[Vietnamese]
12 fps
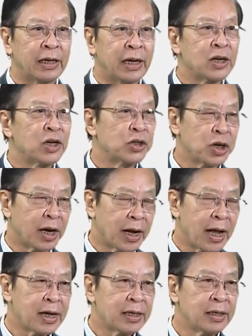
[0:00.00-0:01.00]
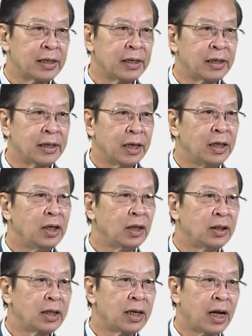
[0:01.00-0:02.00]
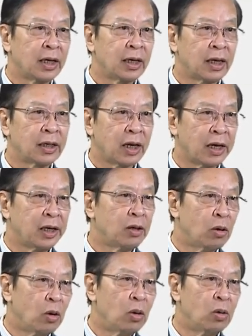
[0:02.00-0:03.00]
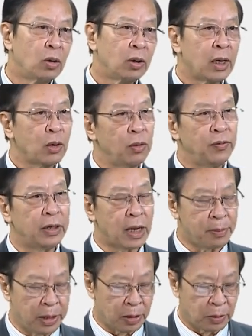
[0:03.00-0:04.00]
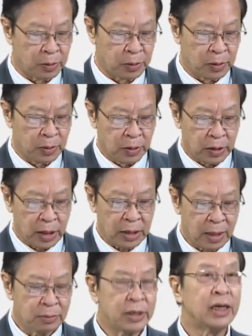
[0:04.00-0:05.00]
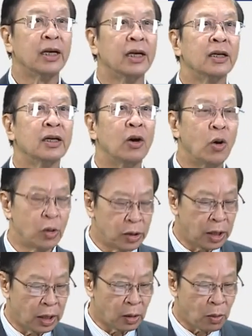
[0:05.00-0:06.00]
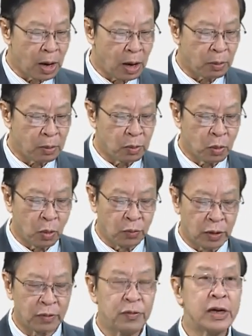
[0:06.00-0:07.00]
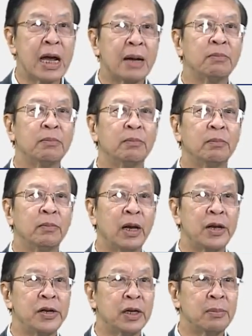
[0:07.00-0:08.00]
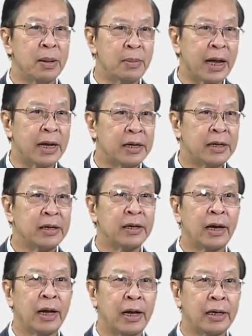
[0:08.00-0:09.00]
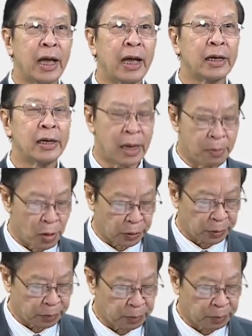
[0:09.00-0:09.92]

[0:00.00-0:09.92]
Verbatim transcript: các cơ sở khác. Kính thưa tất cả các thầy cô, các quý vị đại biểu đã tham dự hội nghị khoa học khu vực phía Nam lần thứ 17 2001.